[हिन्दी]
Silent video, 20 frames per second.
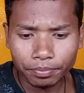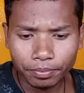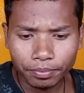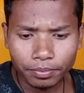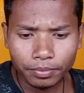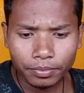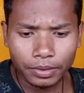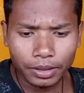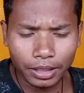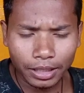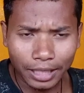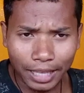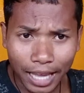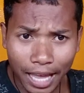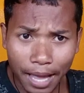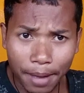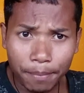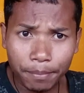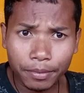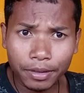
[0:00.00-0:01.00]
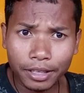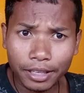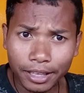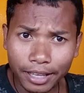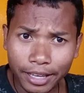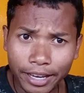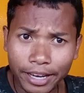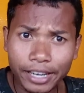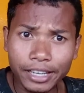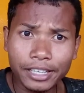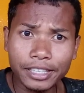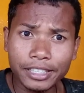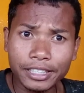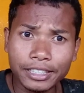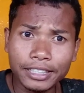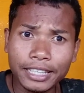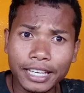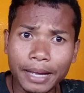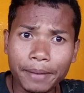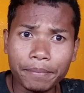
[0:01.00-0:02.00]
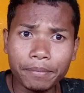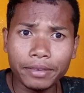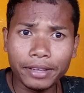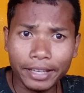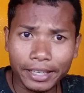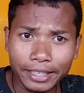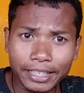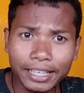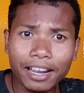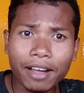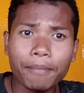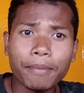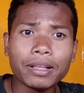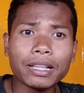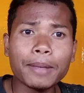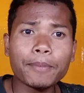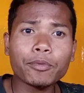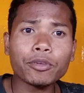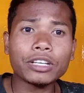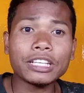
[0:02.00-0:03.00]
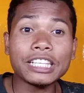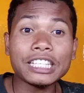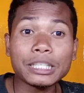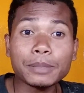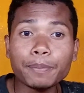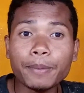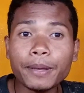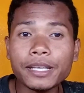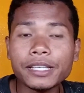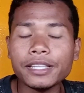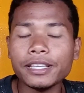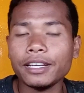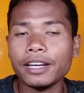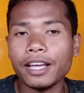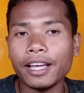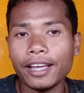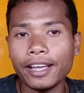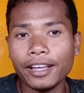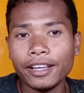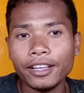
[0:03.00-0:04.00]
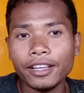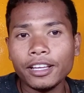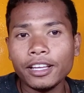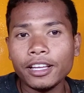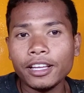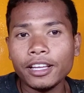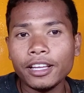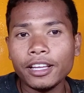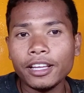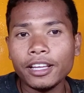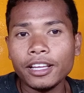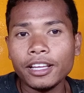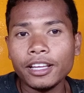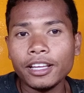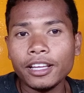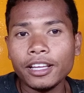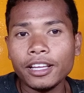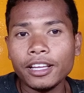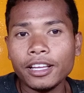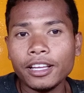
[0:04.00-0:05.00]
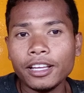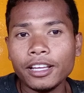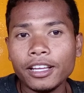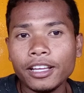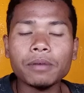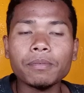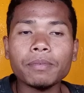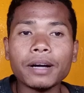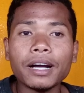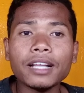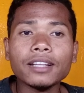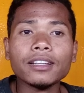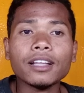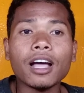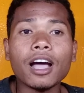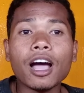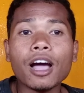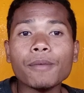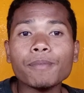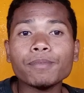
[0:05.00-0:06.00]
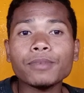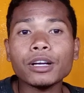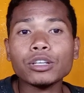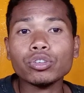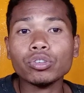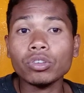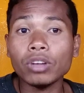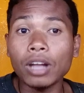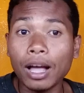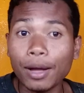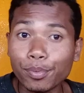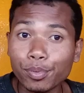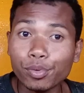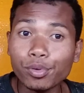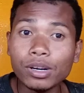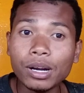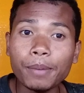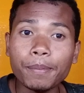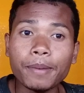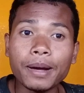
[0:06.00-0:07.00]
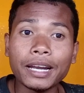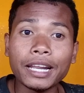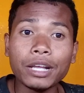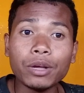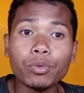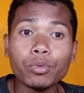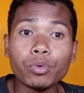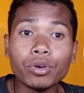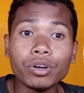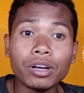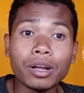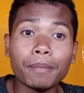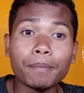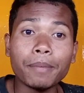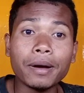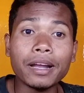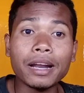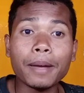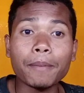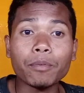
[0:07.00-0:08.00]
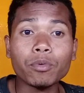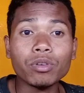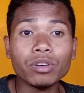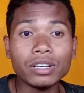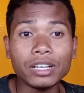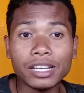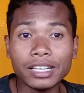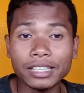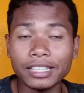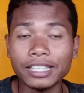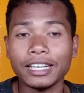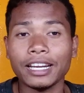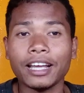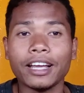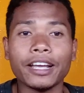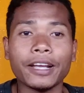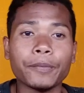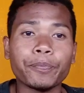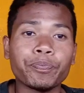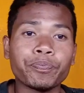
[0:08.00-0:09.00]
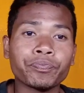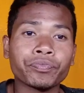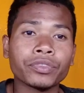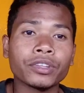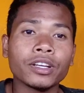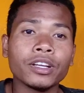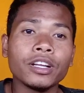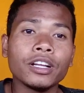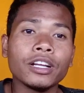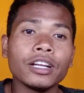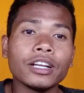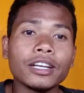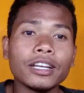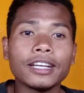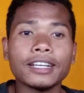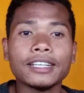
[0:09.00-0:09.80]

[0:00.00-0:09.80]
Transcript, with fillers: एम ए टी एम लिखने के बाद आपको स्पेस देना है स्पेस देने के बाद आपका जो लाफू नंबर है वो नंबर आपको लिख देना है लिखने के बाद